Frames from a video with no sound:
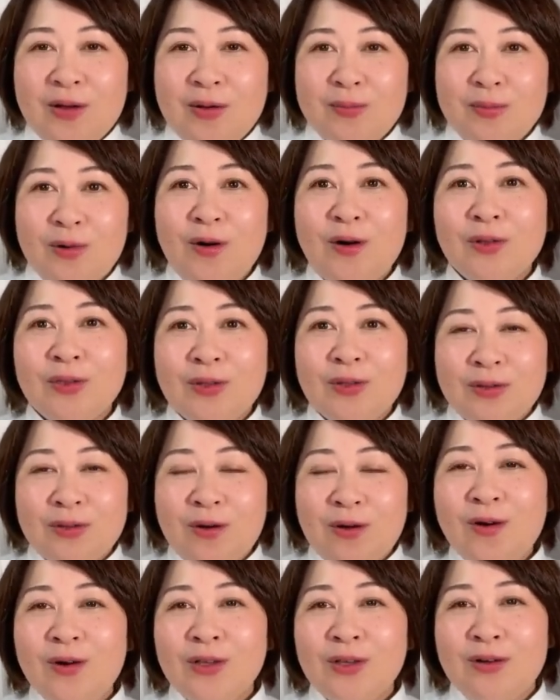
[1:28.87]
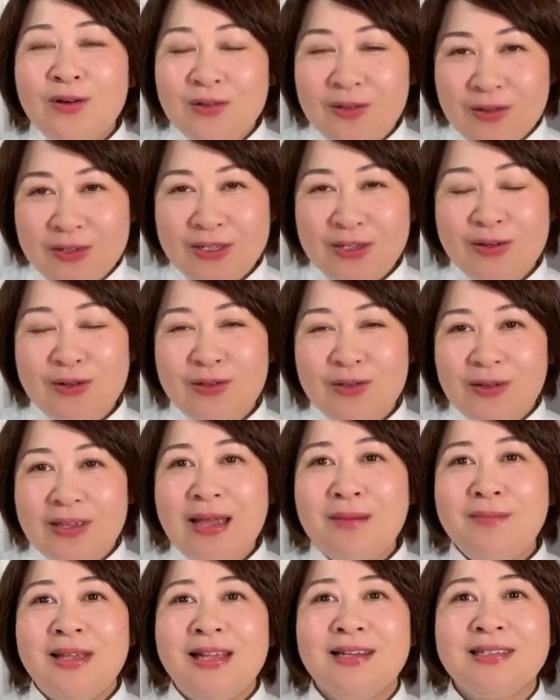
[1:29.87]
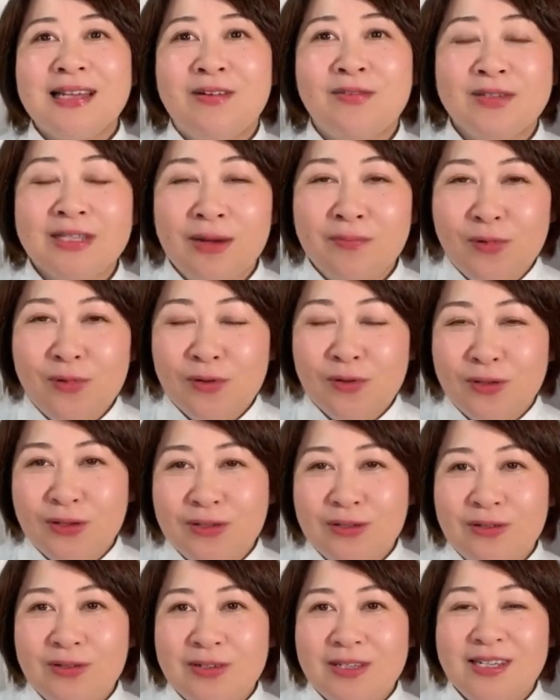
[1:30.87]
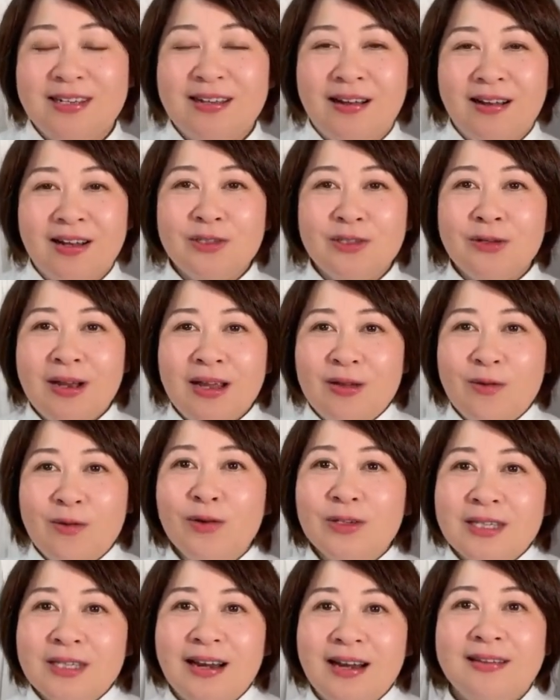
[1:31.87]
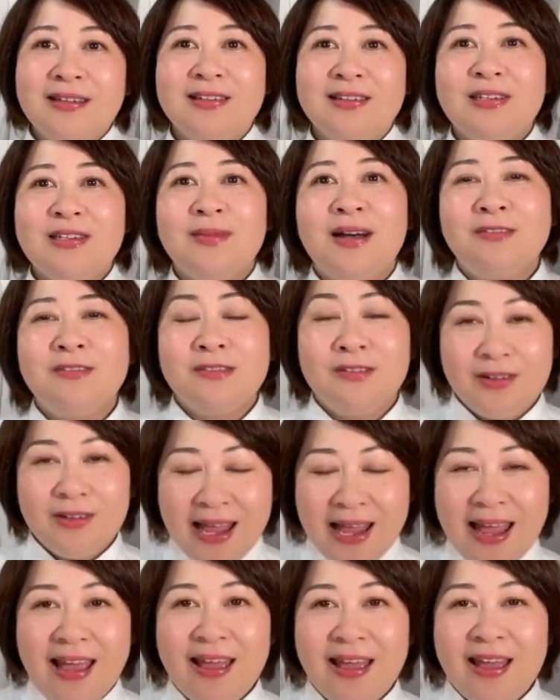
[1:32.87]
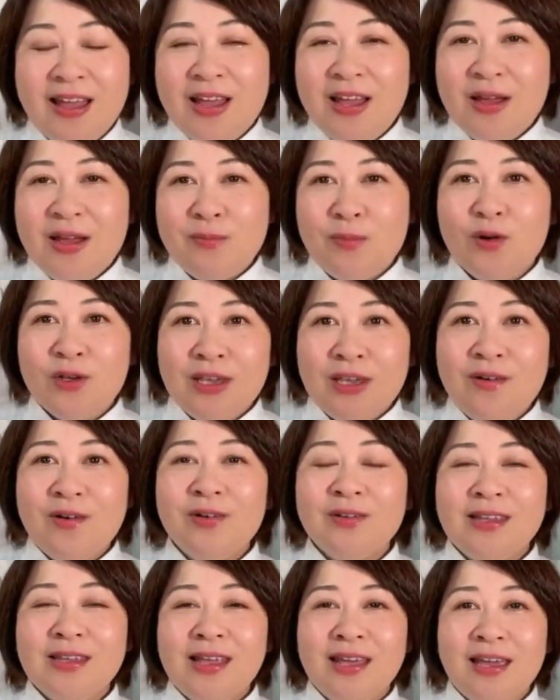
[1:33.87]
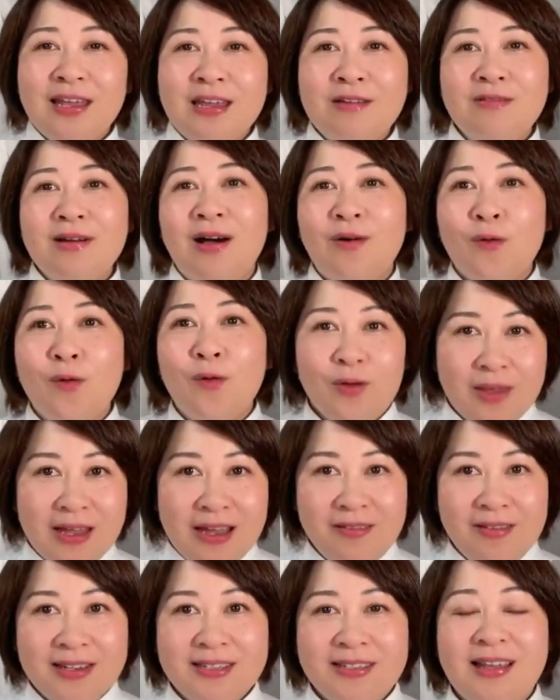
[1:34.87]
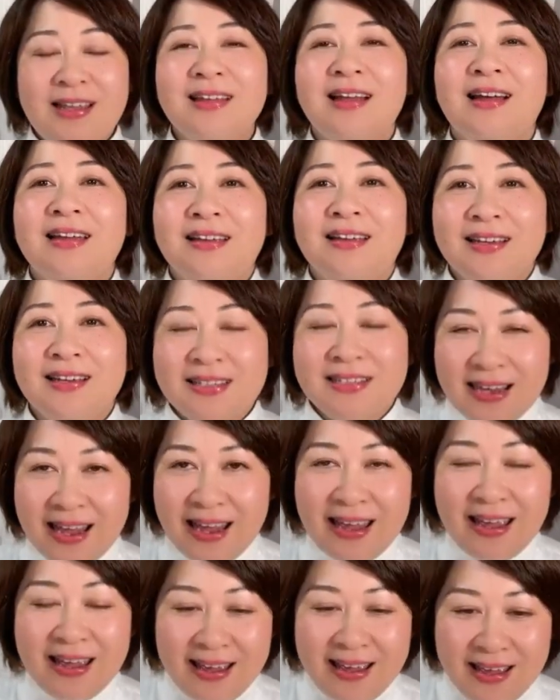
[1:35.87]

もう本当の本業の仕事で皆さんをサポートする時間がそれに押されてしまうので、もう基本的にはお答えはしてないんですね。